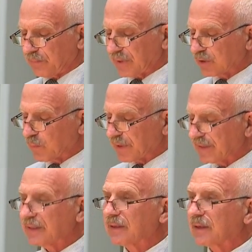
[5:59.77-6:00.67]

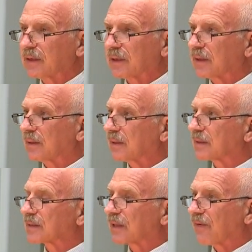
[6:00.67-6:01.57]
предупредительные
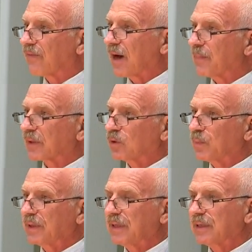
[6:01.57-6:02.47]
слова,
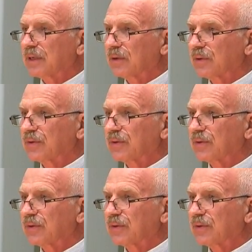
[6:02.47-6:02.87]
предупредительную